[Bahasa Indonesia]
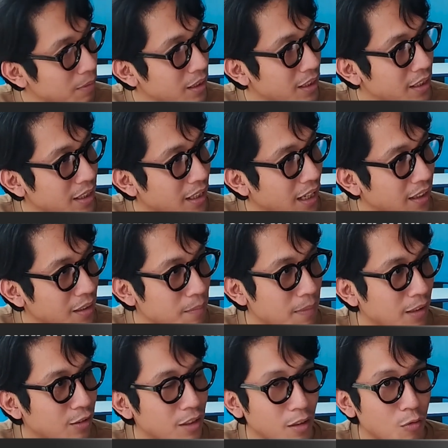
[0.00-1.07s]
pendidikannya
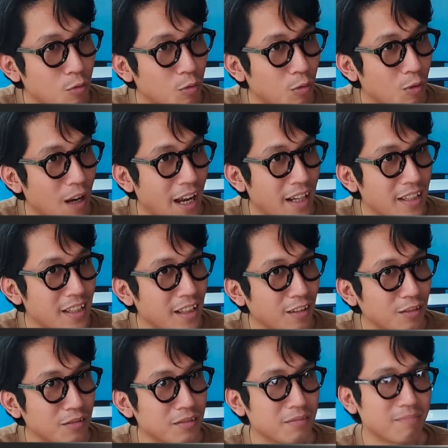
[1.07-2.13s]
masih guru aja
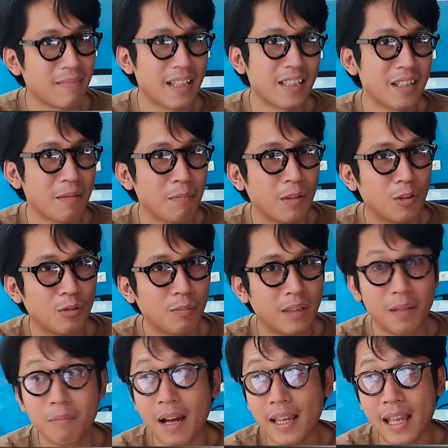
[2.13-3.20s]
tuh masih belum
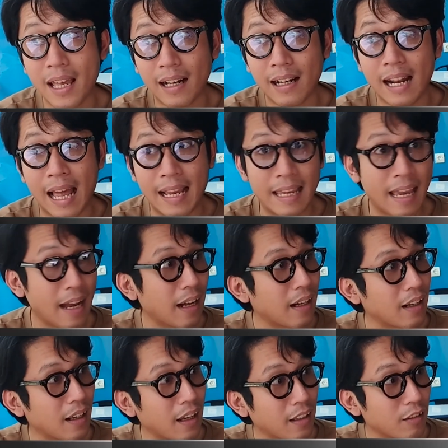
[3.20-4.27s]
dibayar layak,
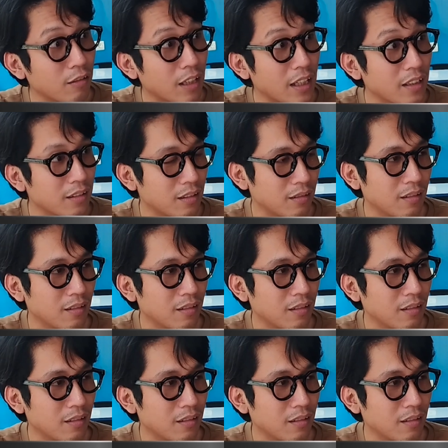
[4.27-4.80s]
kayak itu kan.